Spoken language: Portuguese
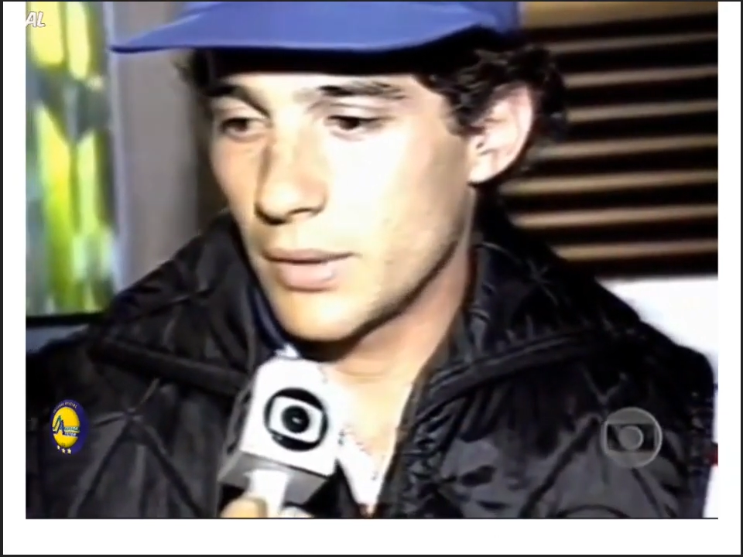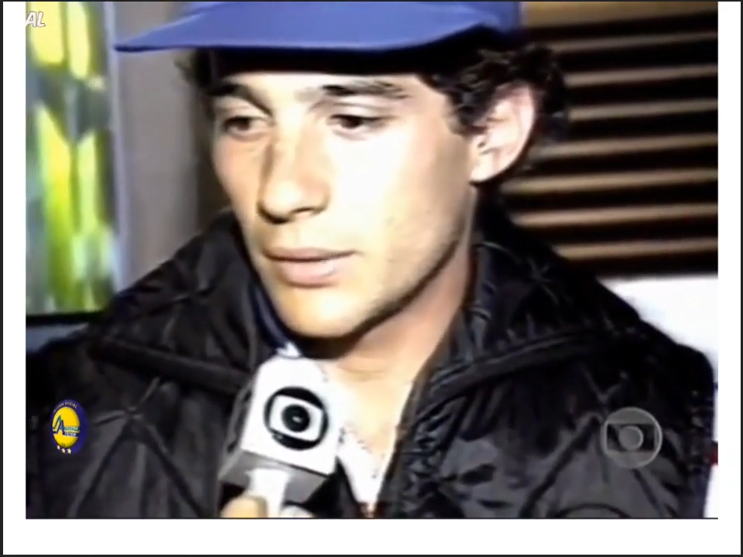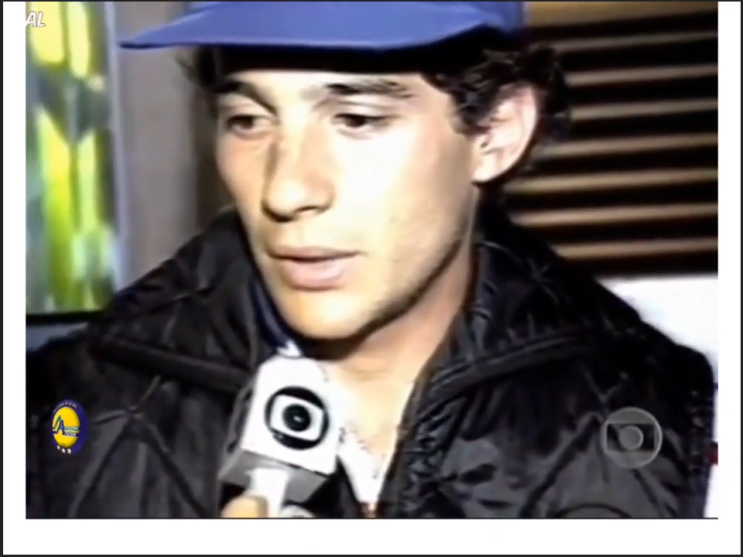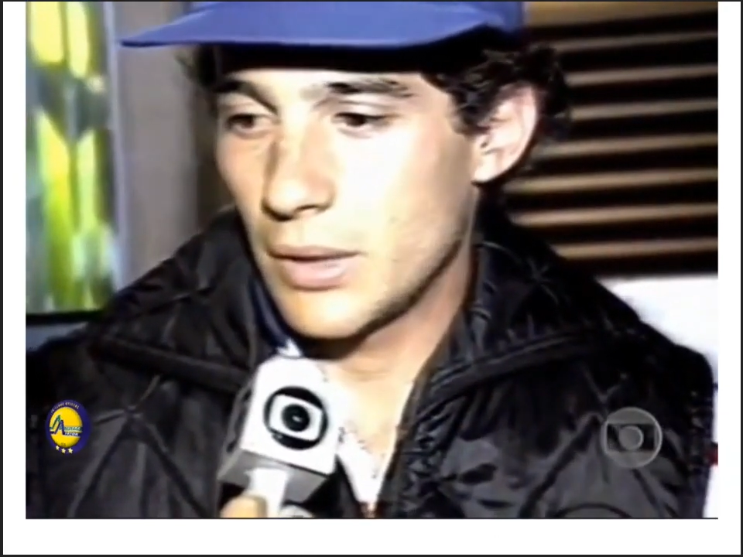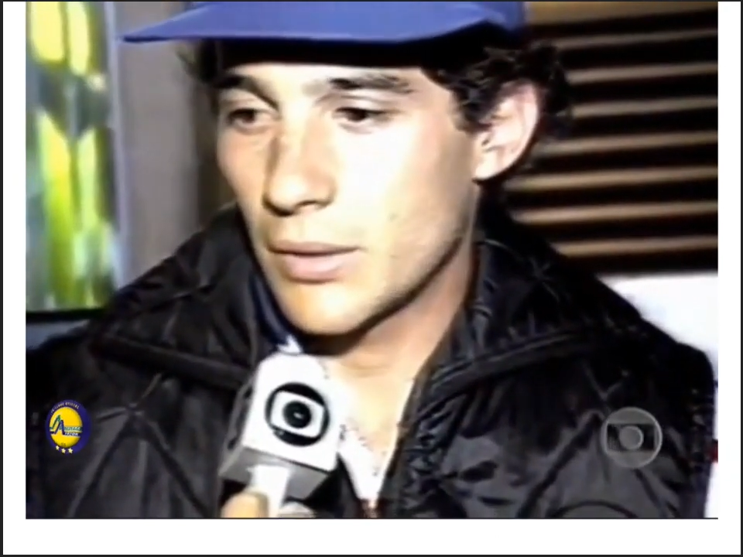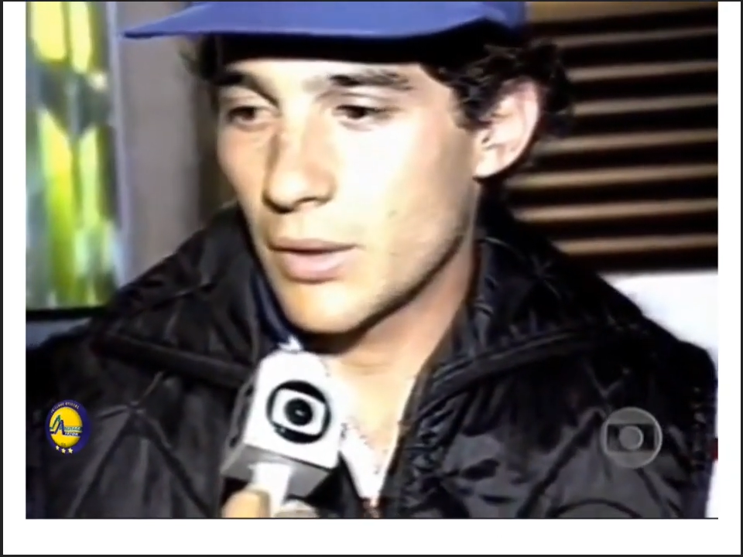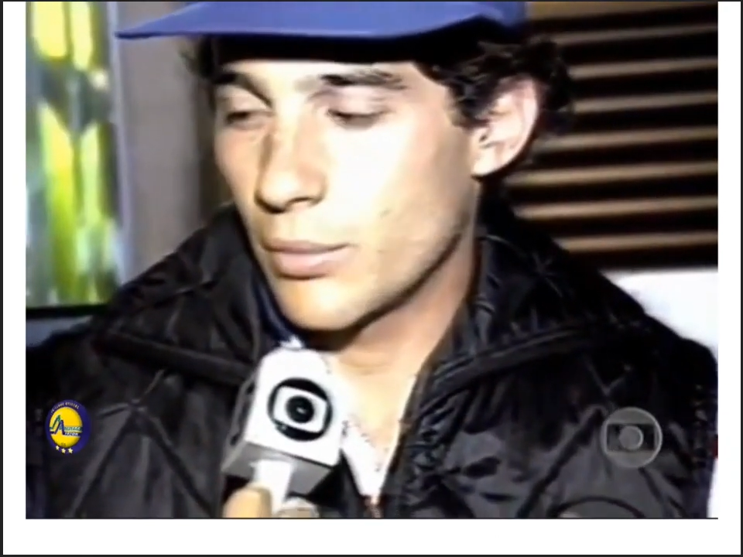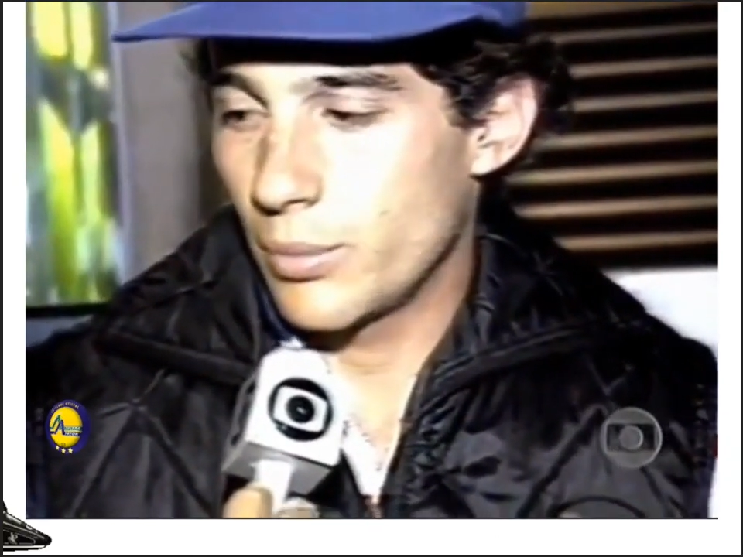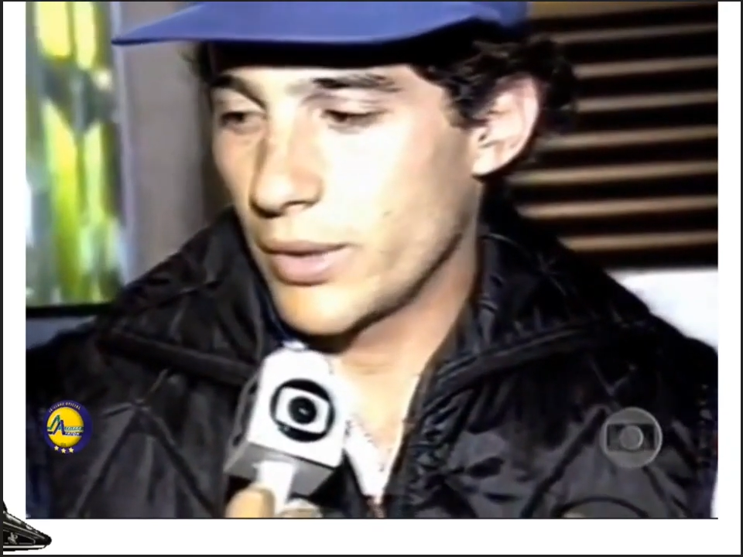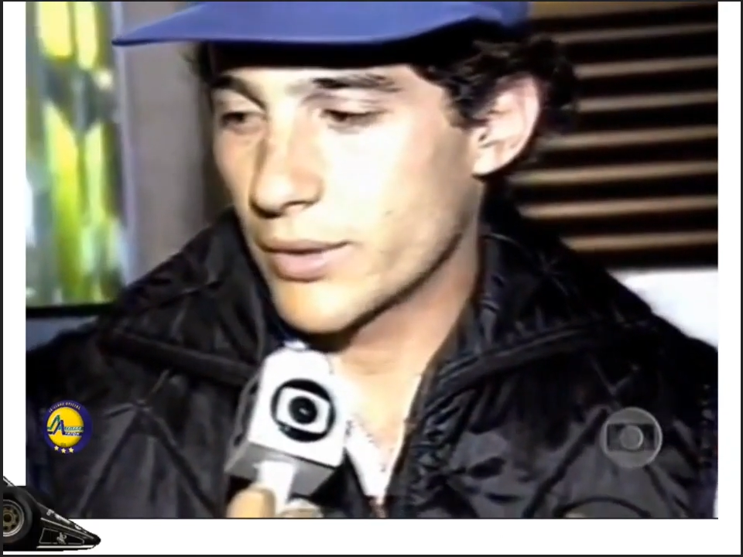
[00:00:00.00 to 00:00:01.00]
eu tenho que
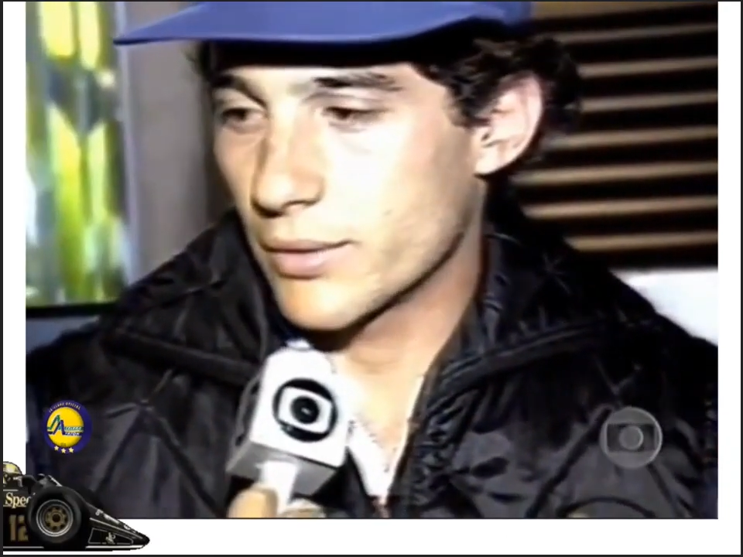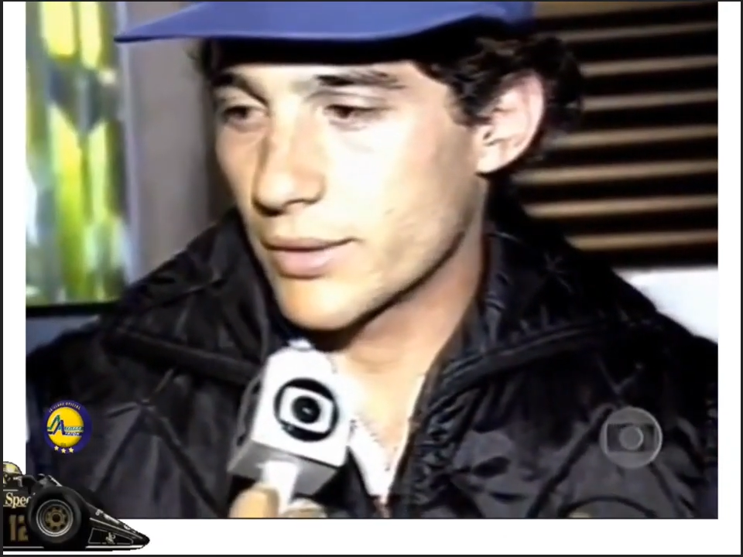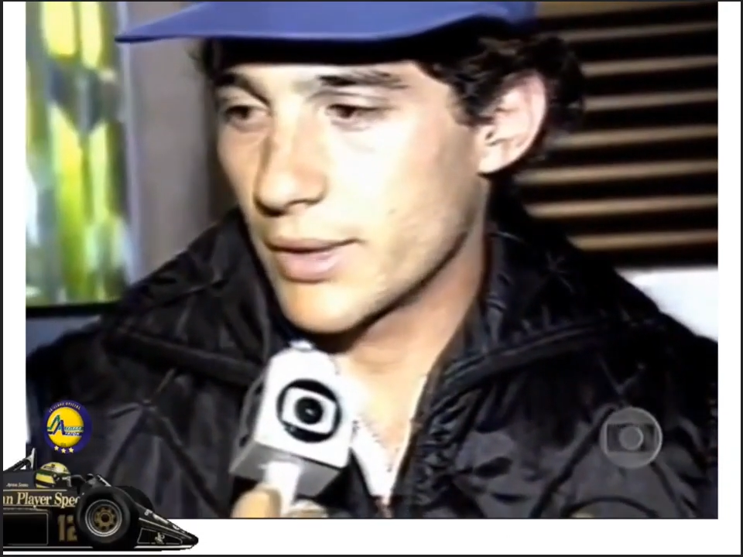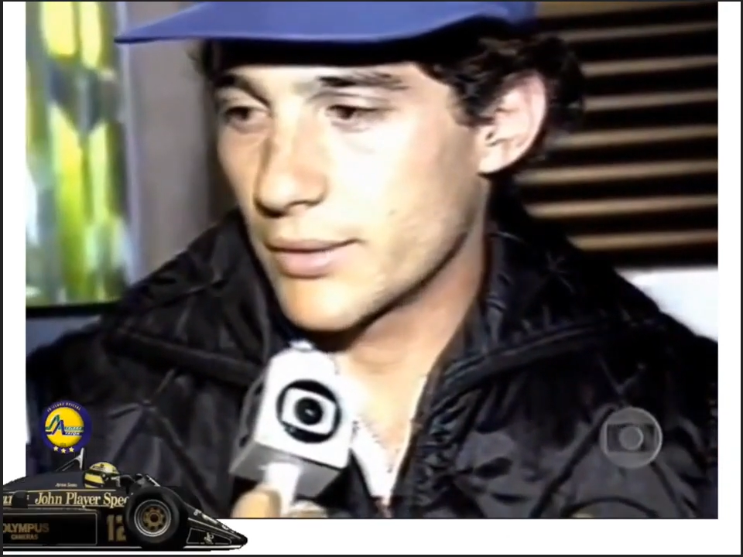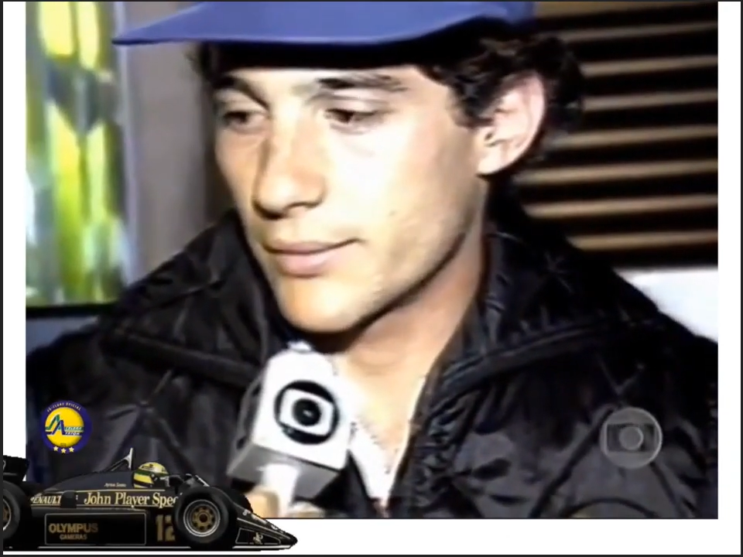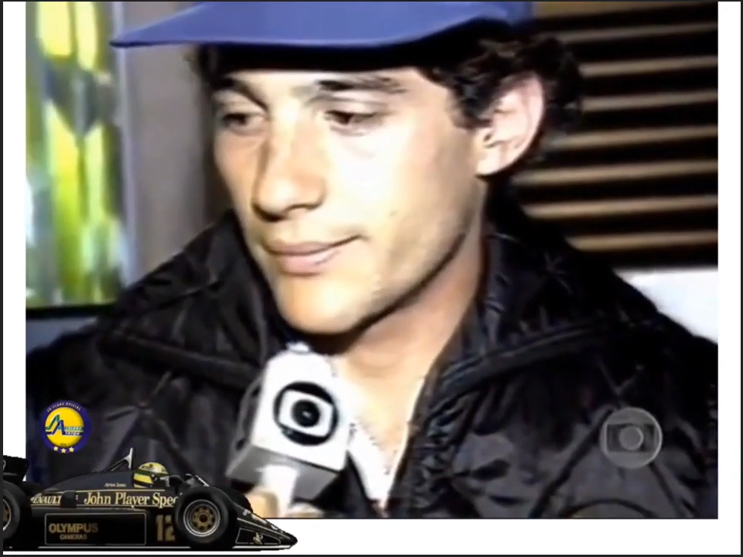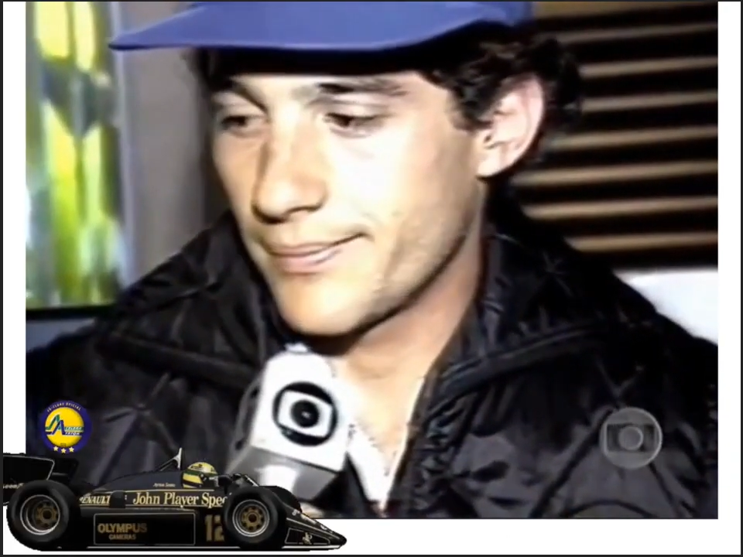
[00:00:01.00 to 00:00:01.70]
cumprir esse contrato.